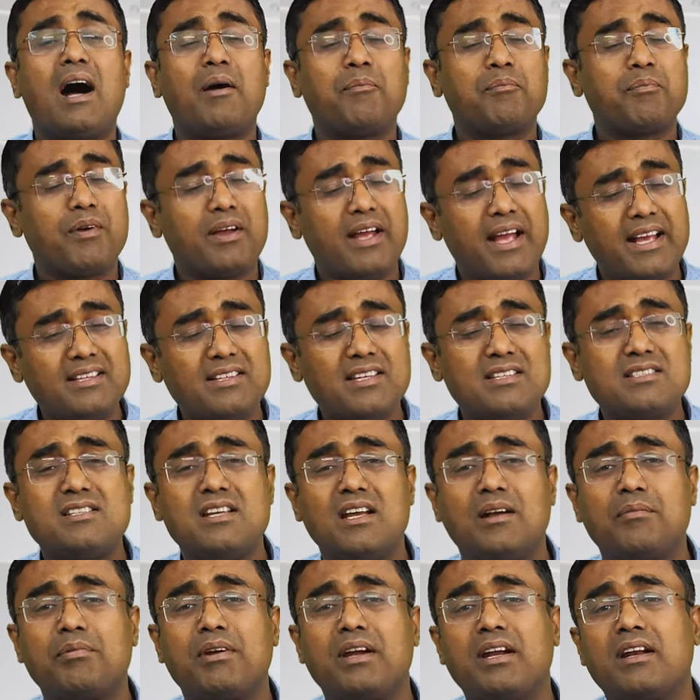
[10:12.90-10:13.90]
आप एस एस
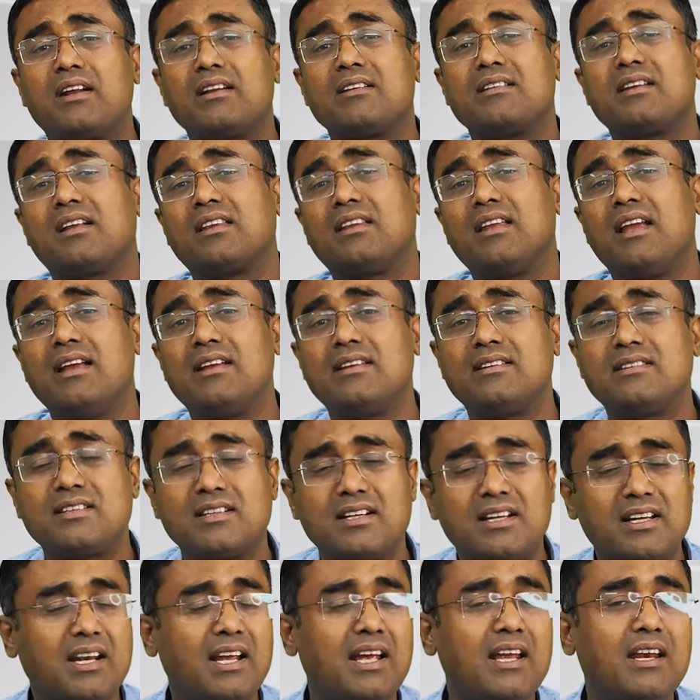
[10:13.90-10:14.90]
डी अपग्रेड कर सकते हैं
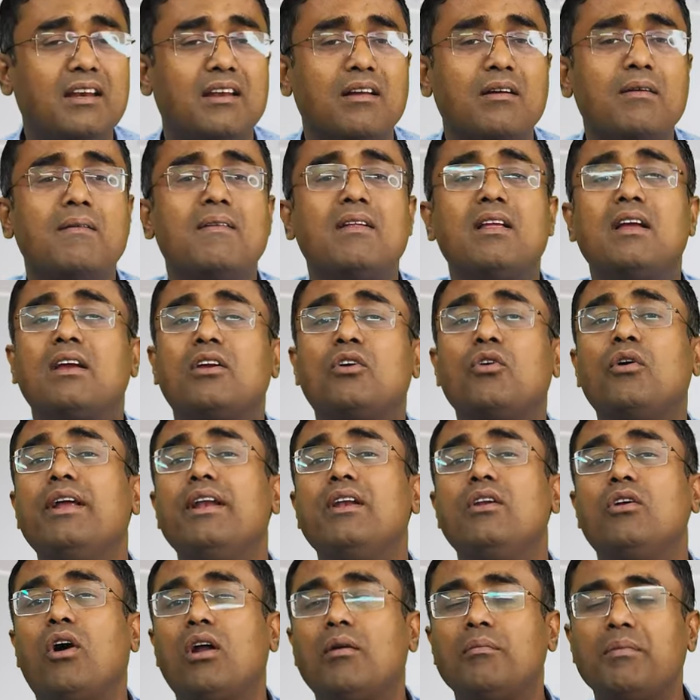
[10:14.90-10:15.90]
स्क्रीन
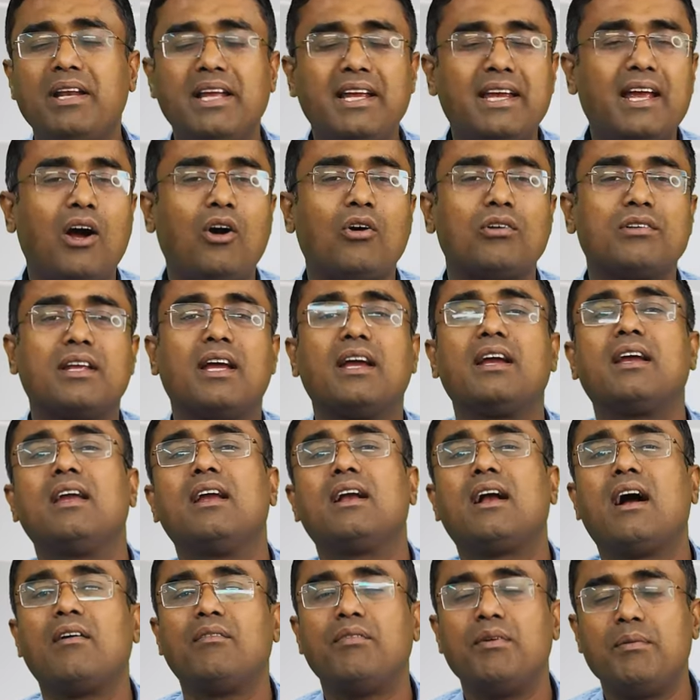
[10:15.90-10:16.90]
क्योंकि नॉर्मली क्या होता है कि
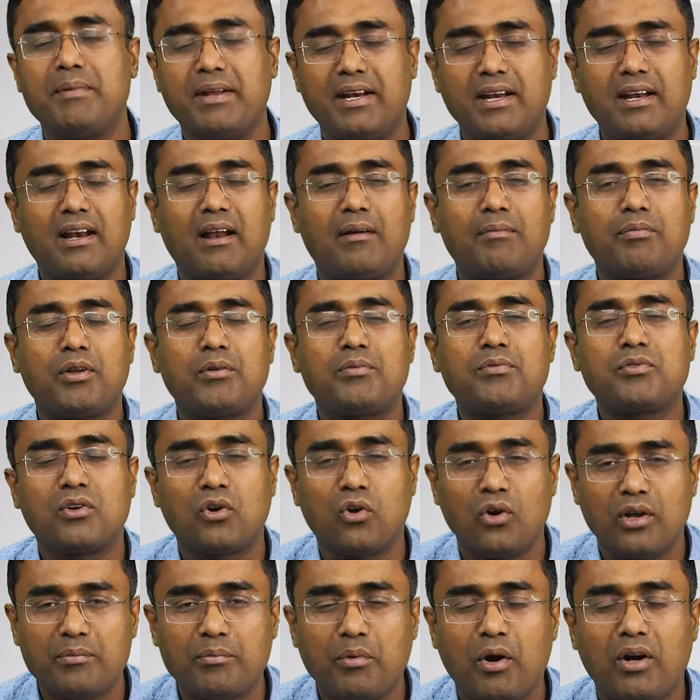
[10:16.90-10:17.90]
काफी मैंने लैपटॉप्स
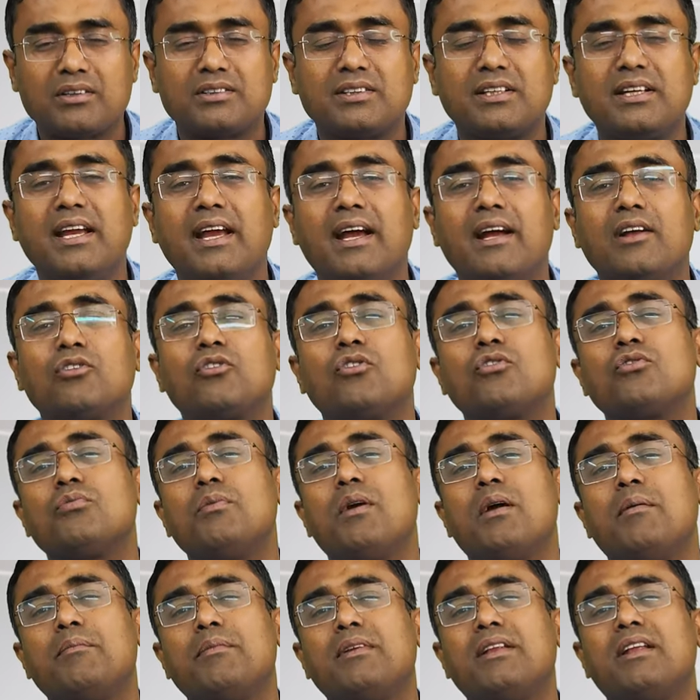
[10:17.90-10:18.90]
को अनबॉक्स किया है तो
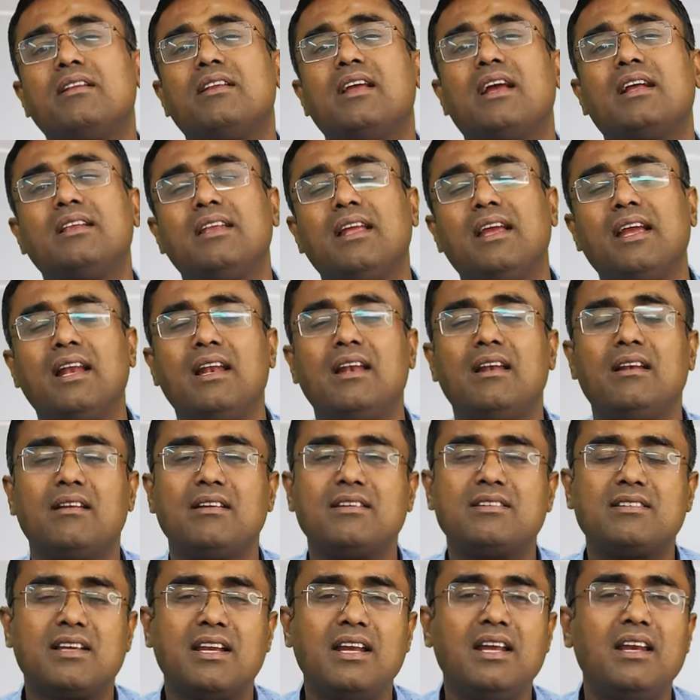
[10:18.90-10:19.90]
उसमें हम देखते हैं
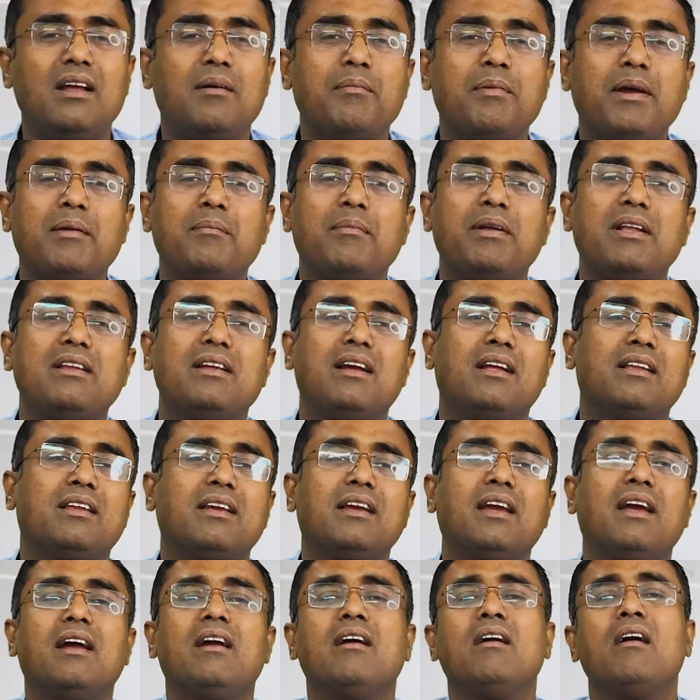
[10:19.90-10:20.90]
कि स्क्रीन हमें मिल
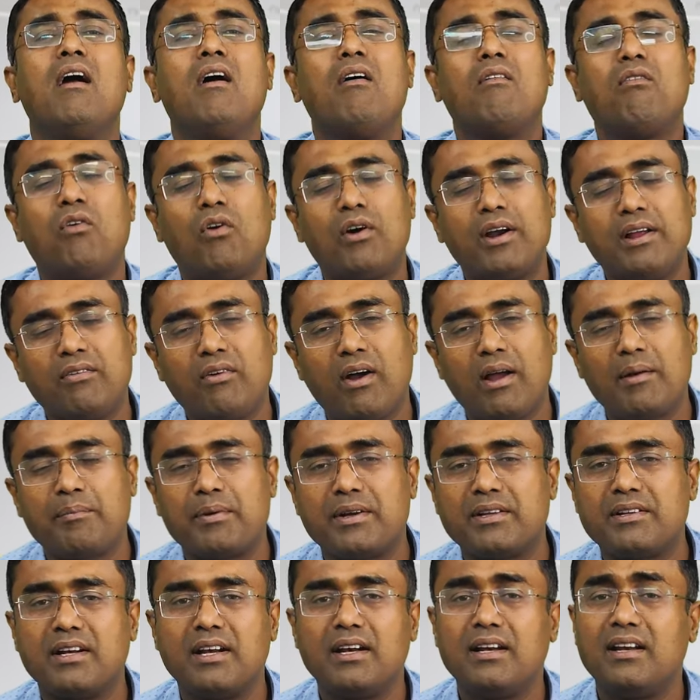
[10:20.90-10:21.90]
जाती है फोर्टी फाइव
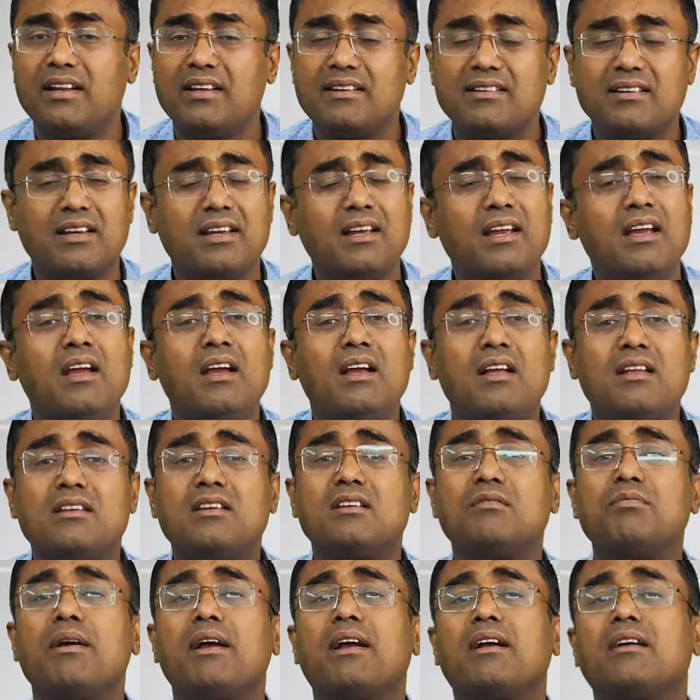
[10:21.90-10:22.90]
परसेंट जैसे कि
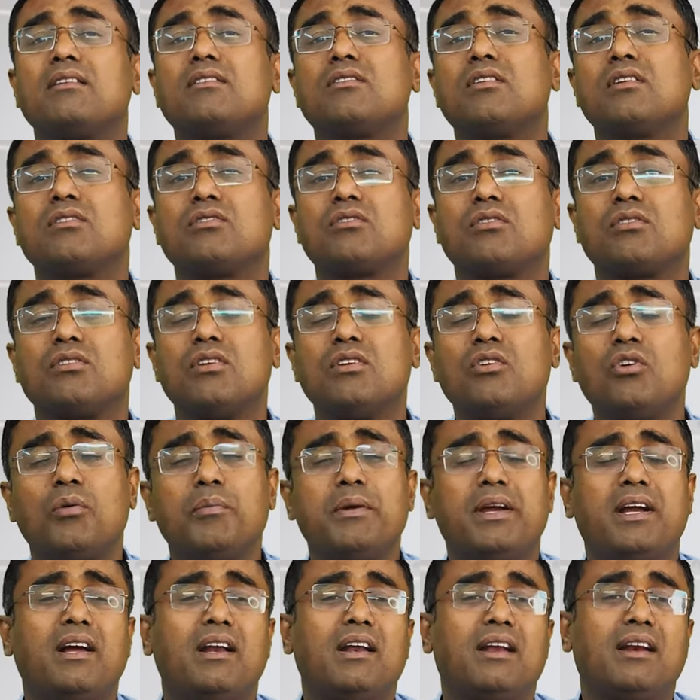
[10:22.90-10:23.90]
जिसमें जिनको
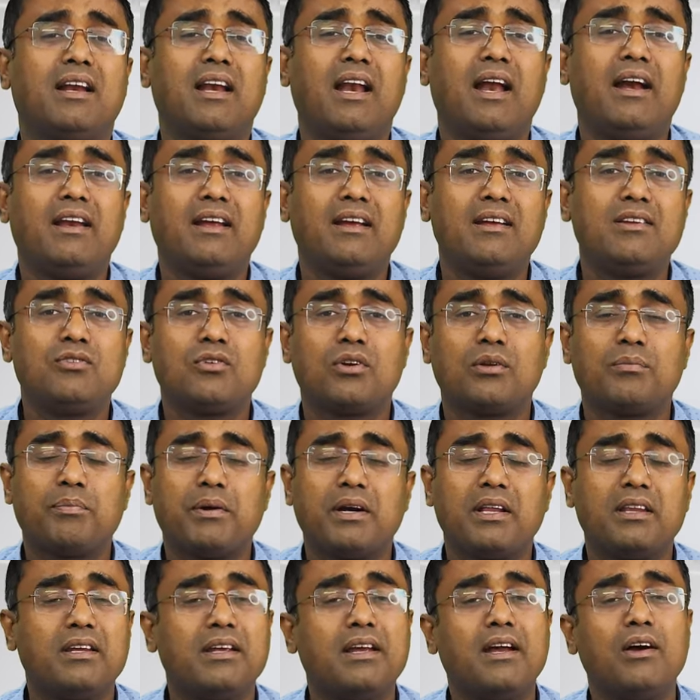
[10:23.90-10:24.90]
भी कलर क्लैरिटी की जरूरत
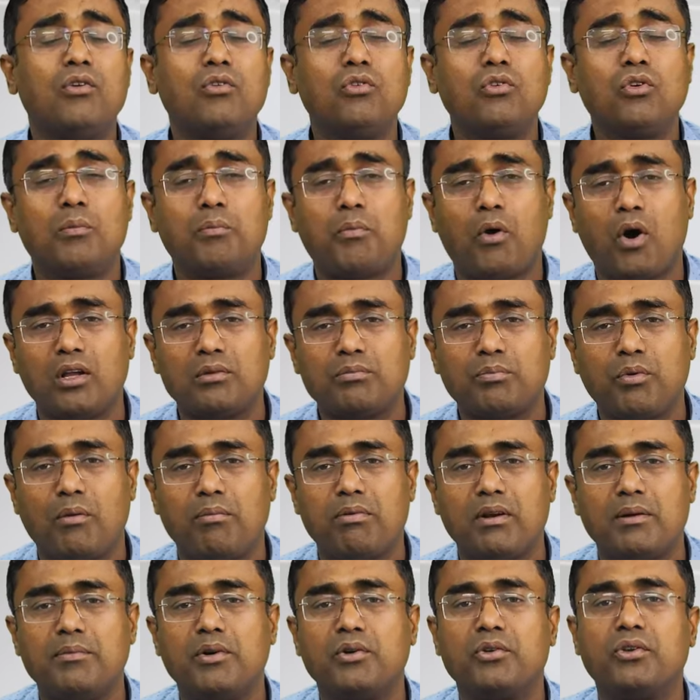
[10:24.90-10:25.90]
पड़ती है उनको बहुत
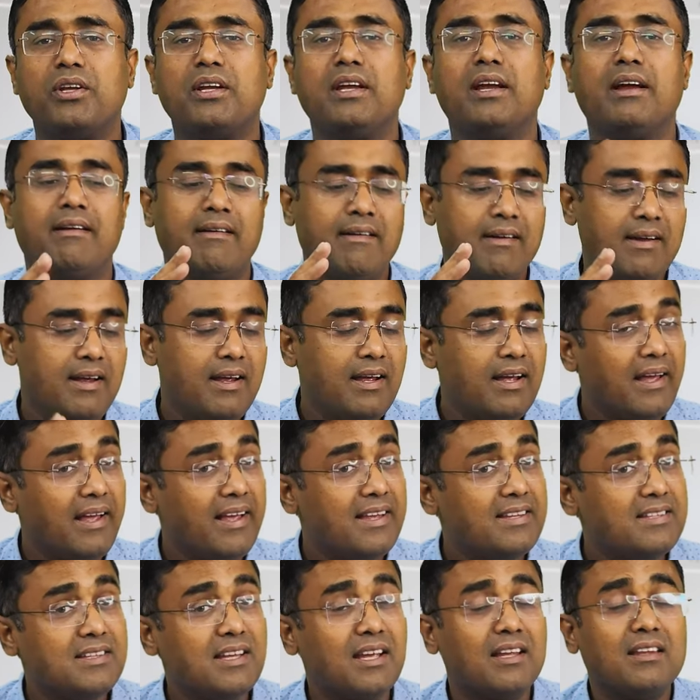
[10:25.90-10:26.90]
प्रॉब्लम होती है
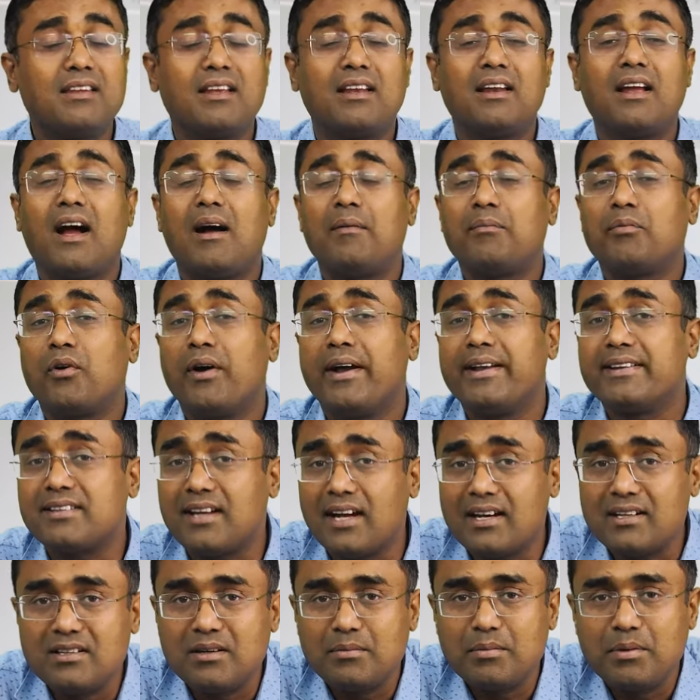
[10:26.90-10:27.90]
इसके अंदर आपको एस
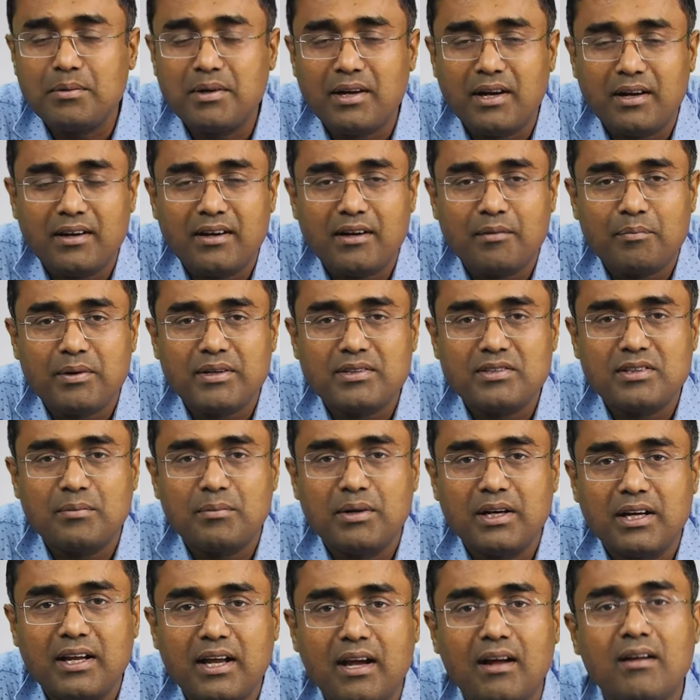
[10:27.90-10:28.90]
आर जीबी भी हंड्रेड परसेंट
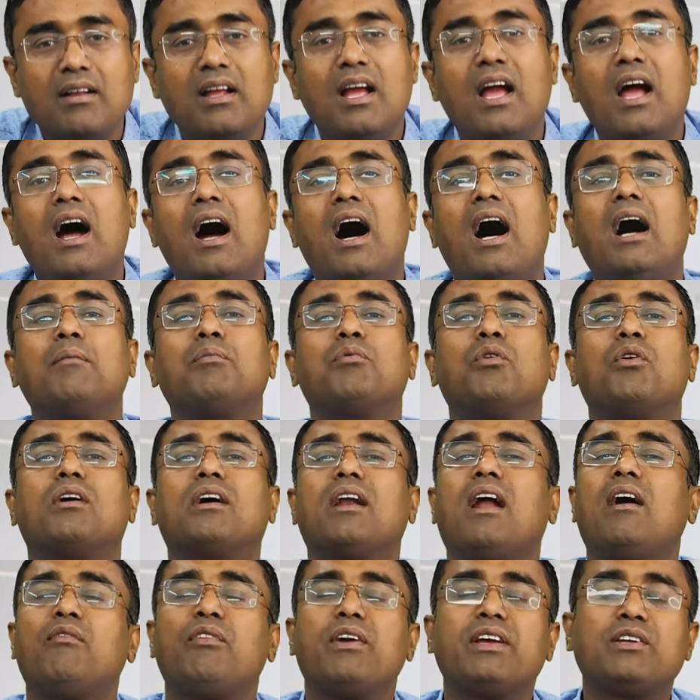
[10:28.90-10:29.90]
मिल गया आपको
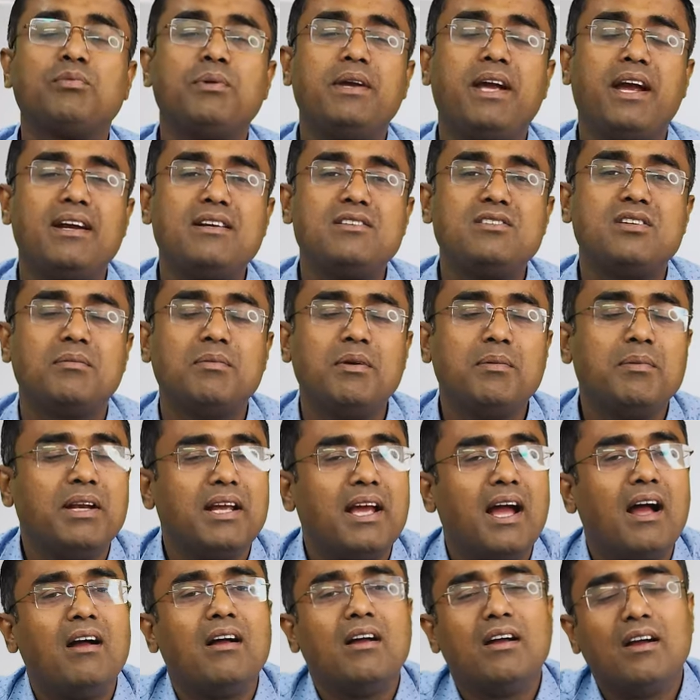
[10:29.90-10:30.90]
ग्राफिक्स भी एट जीबी मिल
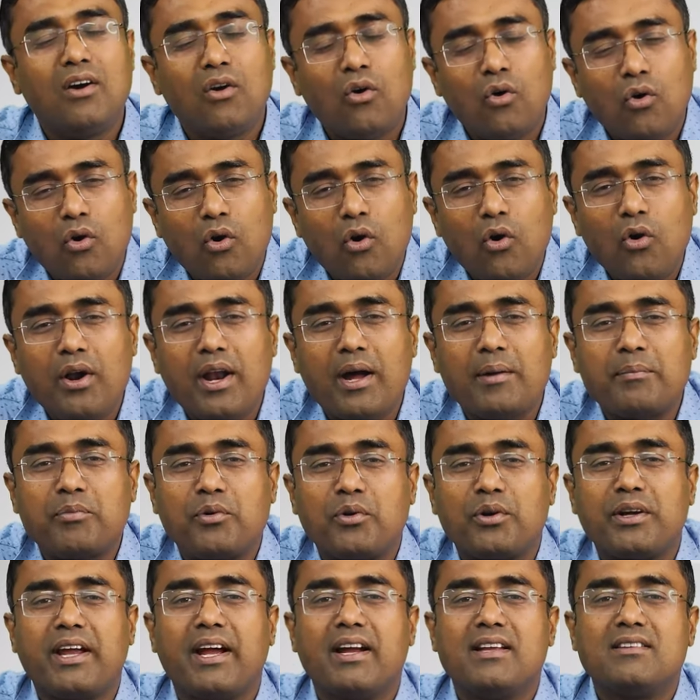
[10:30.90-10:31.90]
गया और
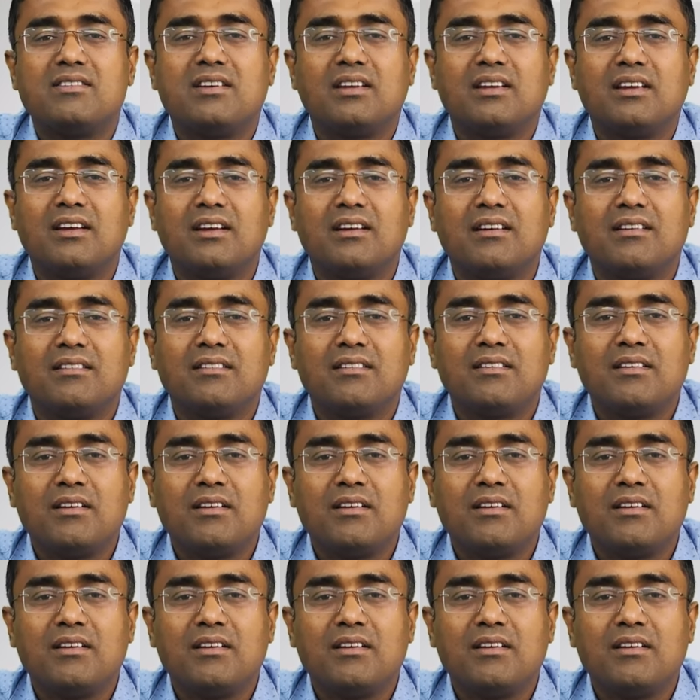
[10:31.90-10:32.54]
आपको क्या चाहिए